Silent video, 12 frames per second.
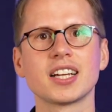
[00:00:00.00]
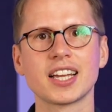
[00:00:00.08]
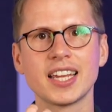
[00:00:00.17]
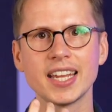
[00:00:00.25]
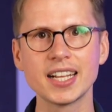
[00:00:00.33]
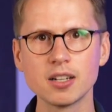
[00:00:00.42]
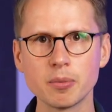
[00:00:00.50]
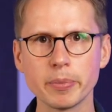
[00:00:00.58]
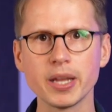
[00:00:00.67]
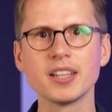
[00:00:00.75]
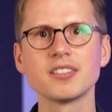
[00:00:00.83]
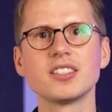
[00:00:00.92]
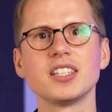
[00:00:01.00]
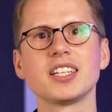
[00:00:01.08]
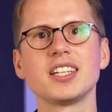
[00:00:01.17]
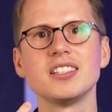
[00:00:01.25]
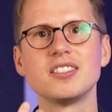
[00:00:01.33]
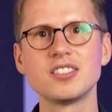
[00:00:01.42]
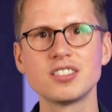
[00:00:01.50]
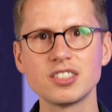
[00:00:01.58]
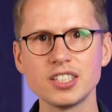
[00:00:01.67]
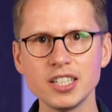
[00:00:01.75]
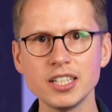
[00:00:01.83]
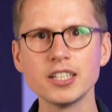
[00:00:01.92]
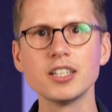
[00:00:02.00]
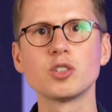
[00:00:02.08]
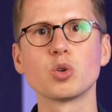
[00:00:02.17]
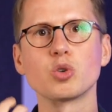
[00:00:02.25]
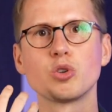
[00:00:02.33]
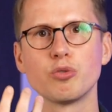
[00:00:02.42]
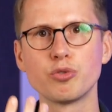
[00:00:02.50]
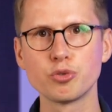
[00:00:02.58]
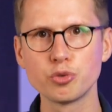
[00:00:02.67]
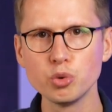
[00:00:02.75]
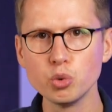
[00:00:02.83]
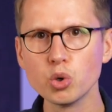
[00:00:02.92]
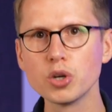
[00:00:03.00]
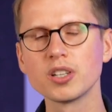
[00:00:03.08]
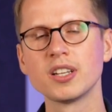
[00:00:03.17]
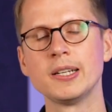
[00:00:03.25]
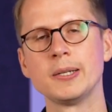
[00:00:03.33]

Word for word: regelmäßig gezielt und geführt